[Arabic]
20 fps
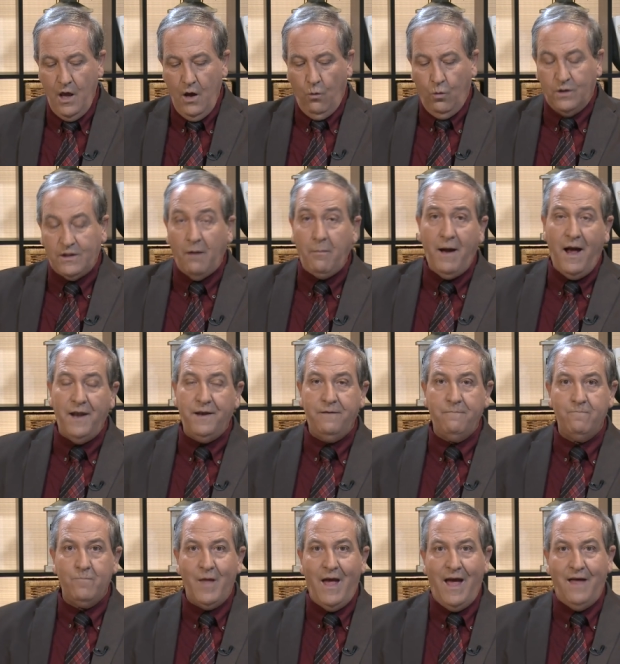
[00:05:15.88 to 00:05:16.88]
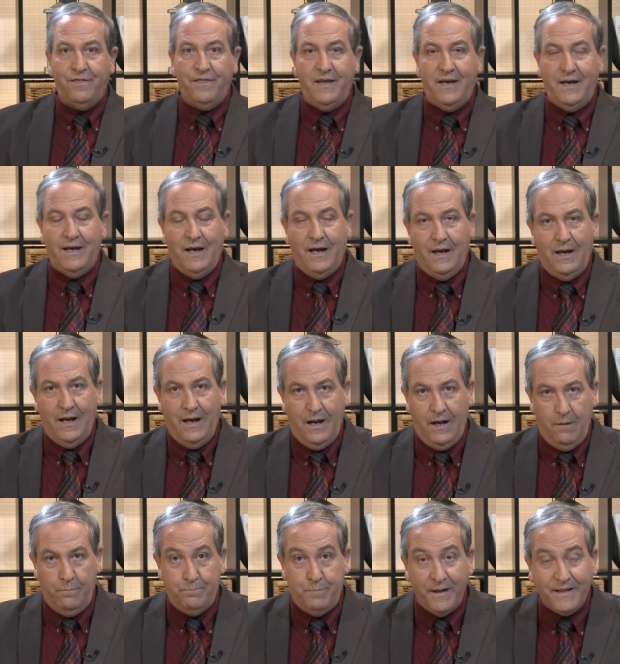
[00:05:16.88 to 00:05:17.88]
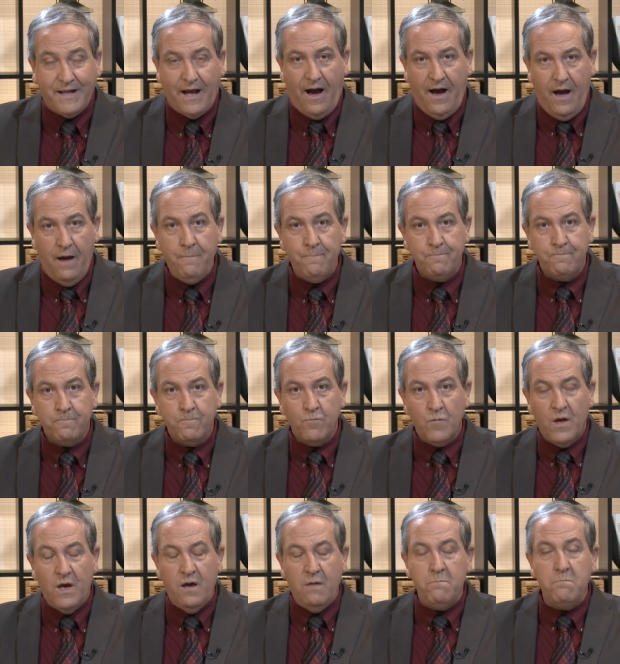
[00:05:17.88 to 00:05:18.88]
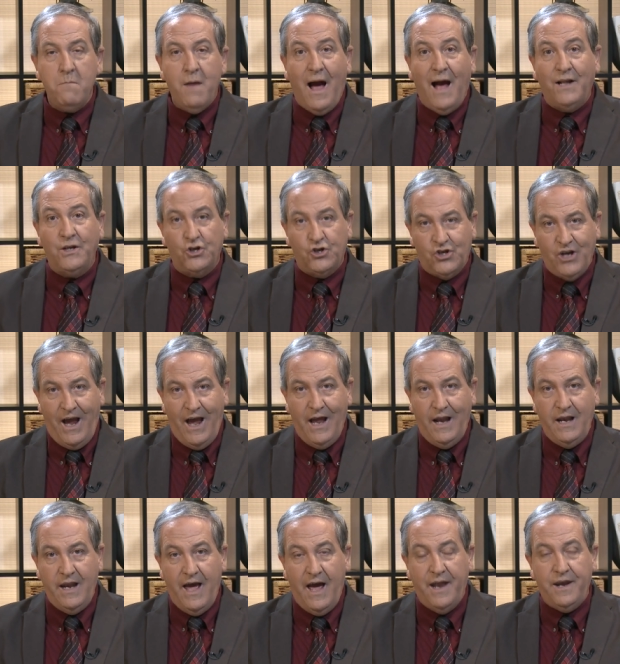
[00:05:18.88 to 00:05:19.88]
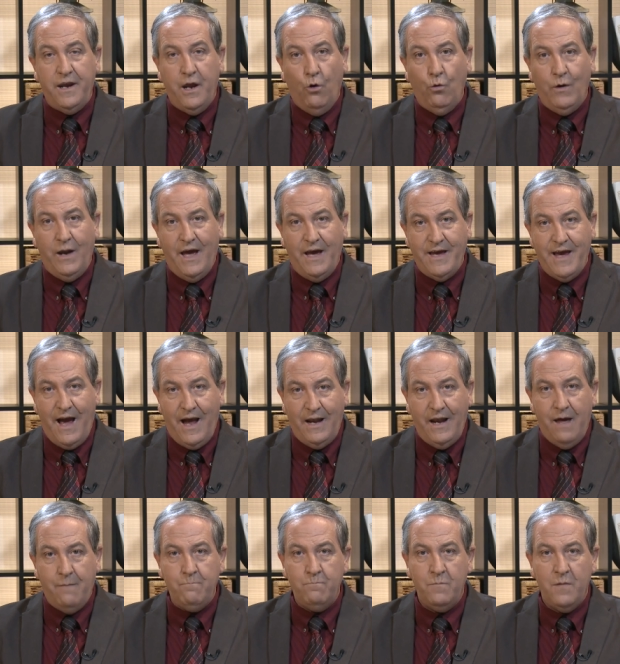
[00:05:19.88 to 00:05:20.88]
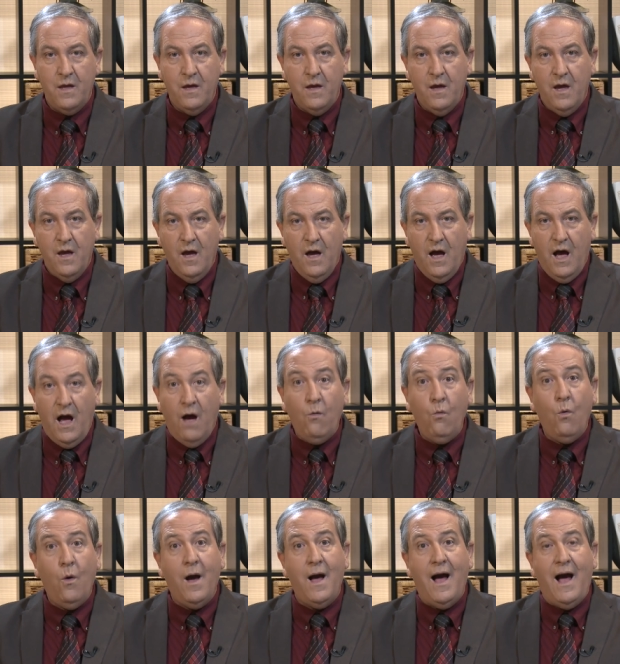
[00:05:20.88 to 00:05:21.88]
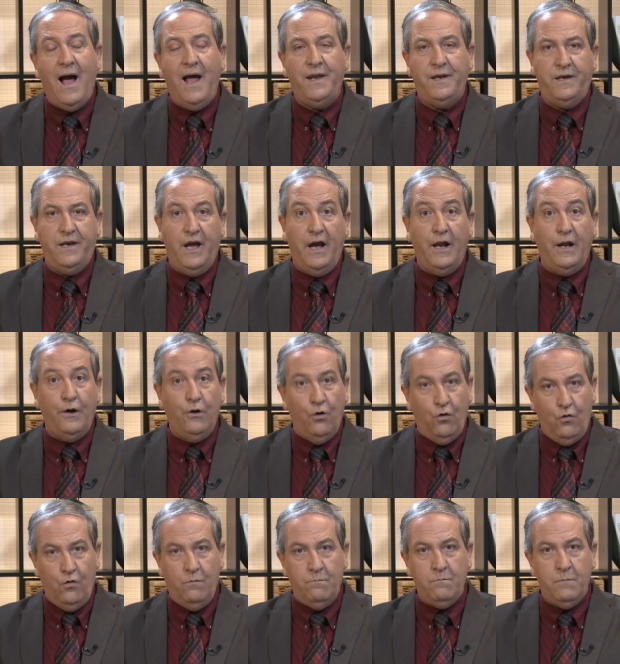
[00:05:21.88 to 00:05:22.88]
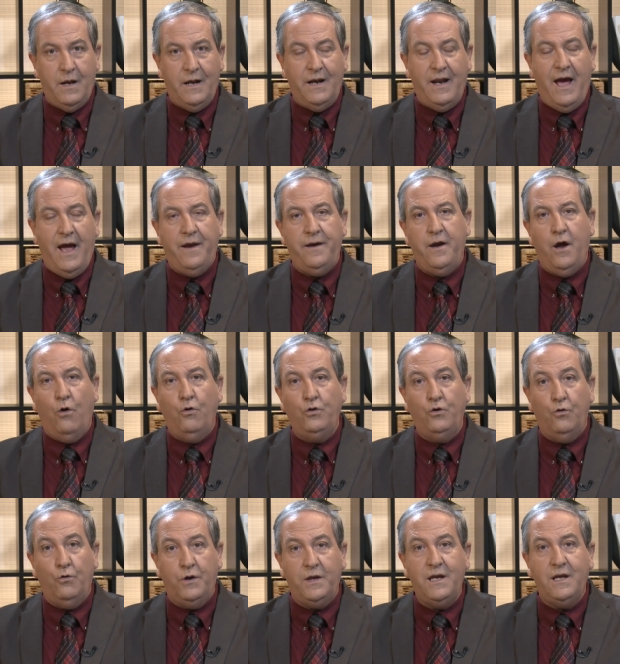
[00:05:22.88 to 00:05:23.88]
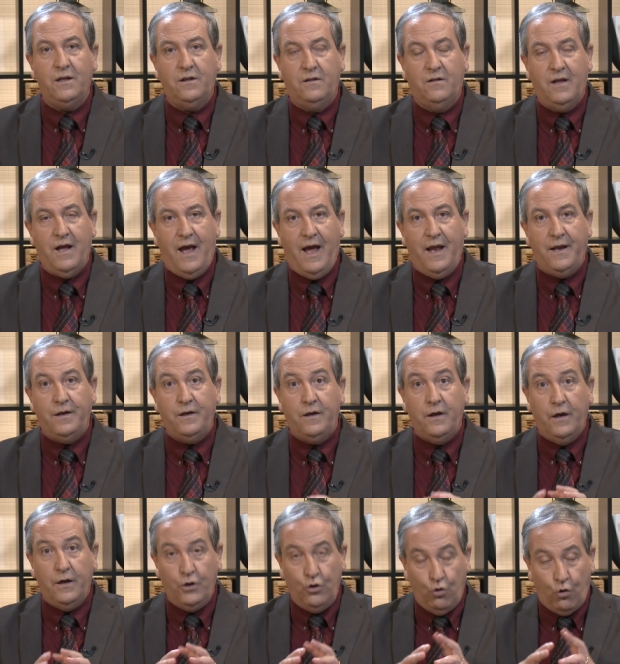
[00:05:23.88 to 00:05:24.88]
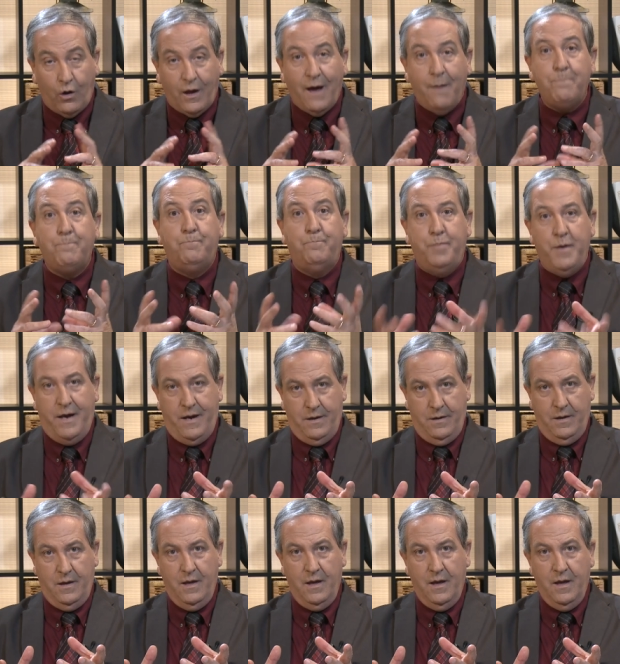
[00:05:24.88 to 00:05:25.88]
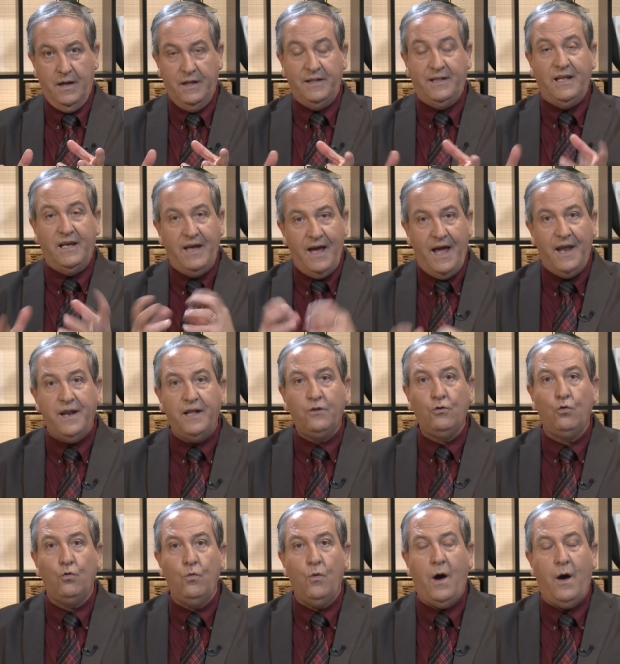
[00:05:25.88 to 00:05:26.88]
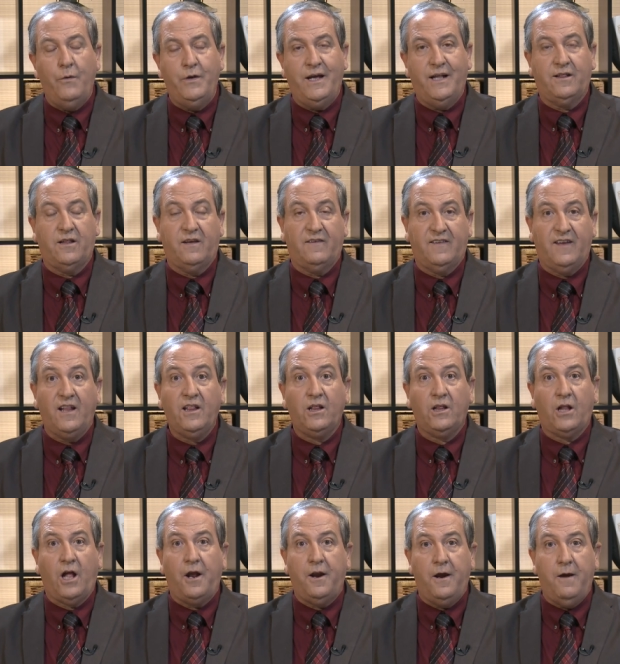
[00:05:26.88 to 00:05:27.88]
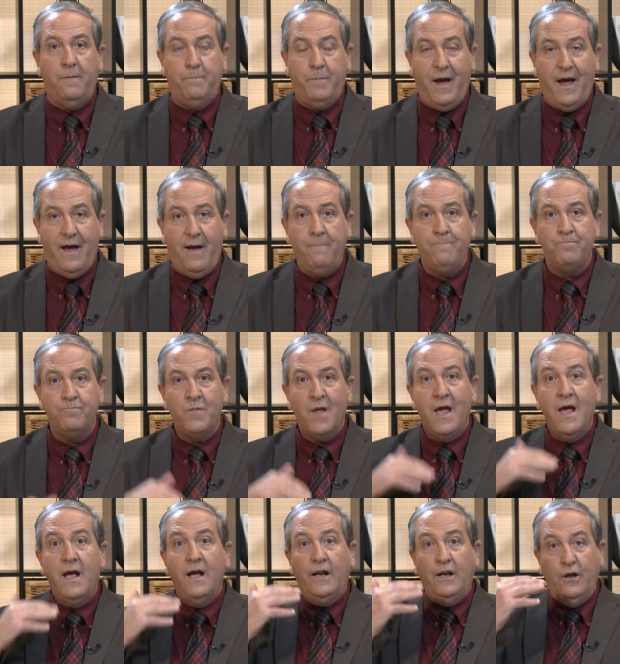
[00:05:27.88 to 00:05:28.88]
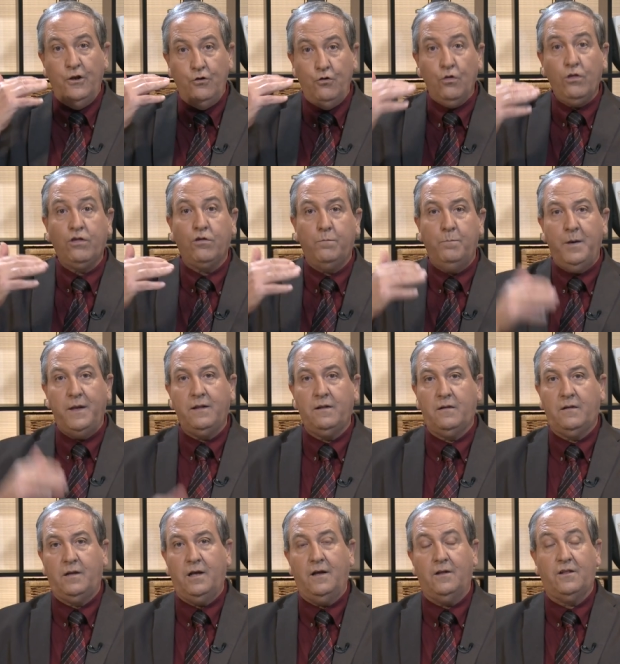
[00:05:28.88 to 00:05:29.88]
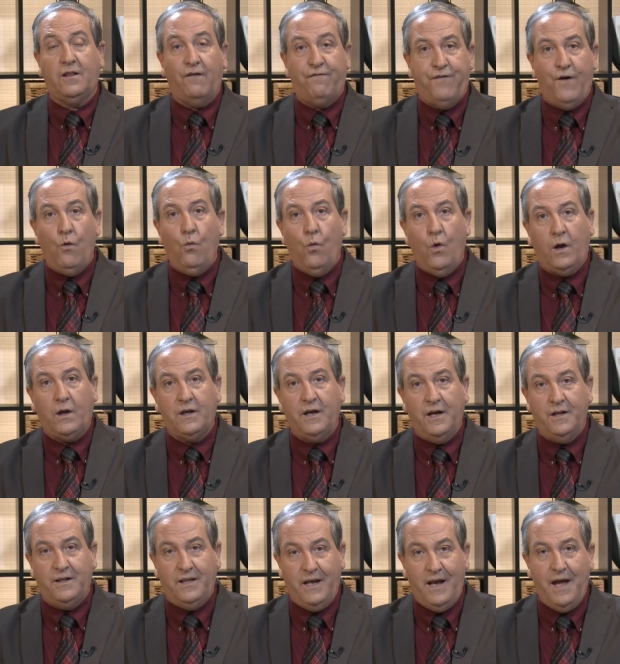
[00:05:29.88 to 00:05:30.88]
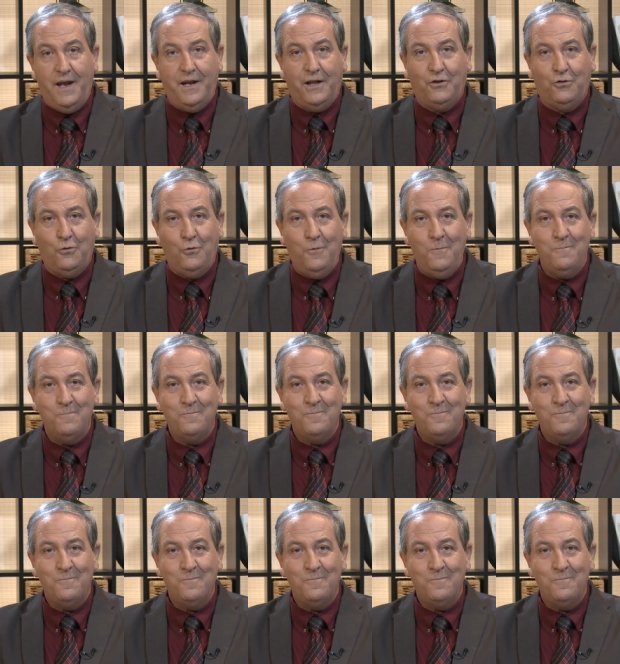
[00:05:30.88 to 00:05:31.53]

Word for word: وطبعا هذه البدعه اما عن جهل لانه لا يعلم او عن لؤم لانه يريد ان يخبئ ديانته او يتستر بها ليثبت تفوق ديانته